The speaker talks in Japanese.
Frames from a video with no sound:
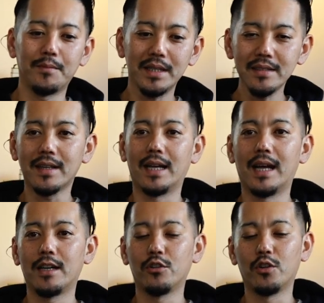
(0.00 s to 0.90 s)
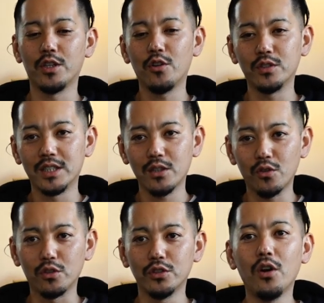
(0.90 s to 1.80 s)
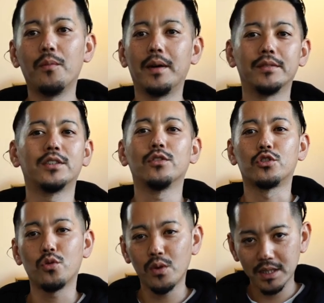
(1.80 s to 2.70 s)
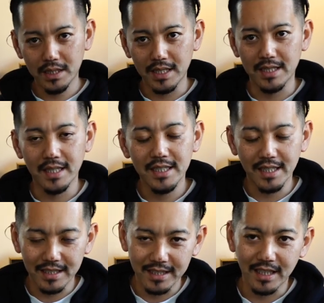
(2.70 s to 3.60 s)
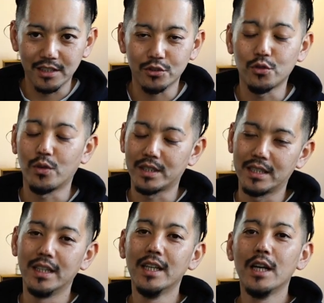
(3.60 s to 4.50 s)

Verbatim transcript: まずは、あの、日本全国の、まあ、普通の正月ですね。1月1日の正月。